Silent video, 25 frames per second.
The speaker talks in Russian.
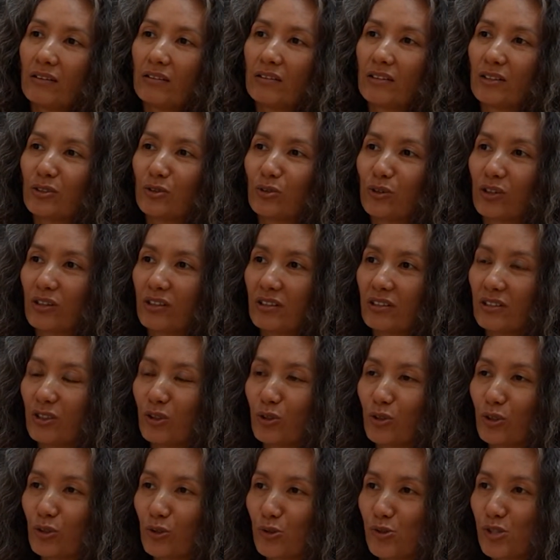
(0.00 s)
которые
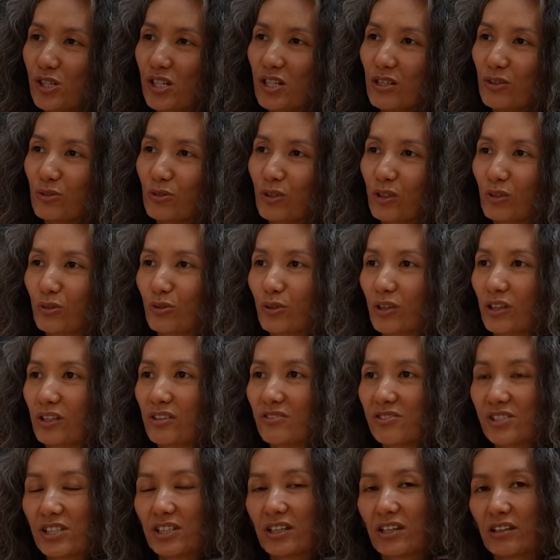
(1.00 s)
ее окружают, которые
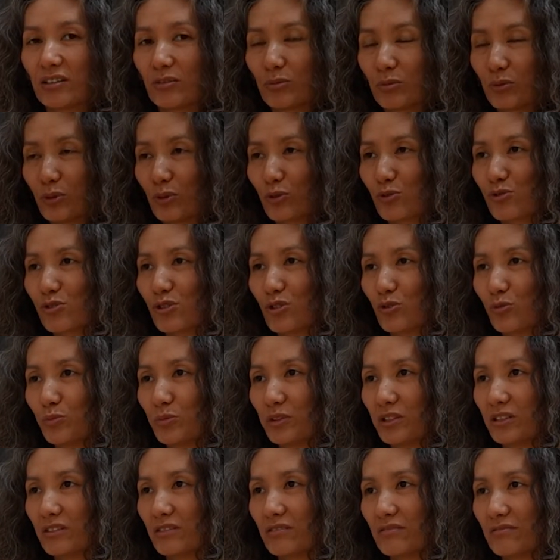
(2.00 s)
не всегда
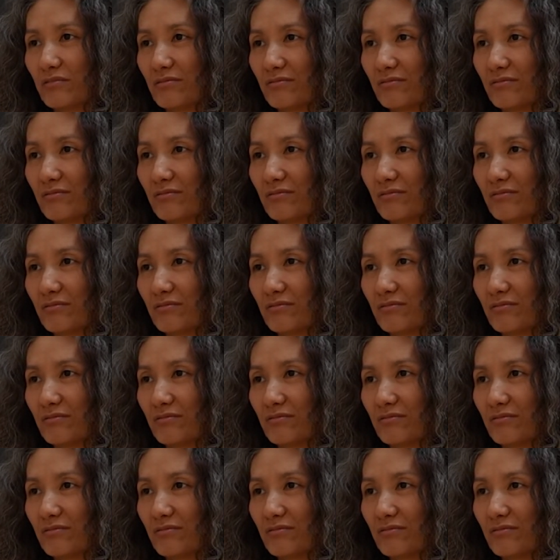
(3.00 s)
дружелюбные,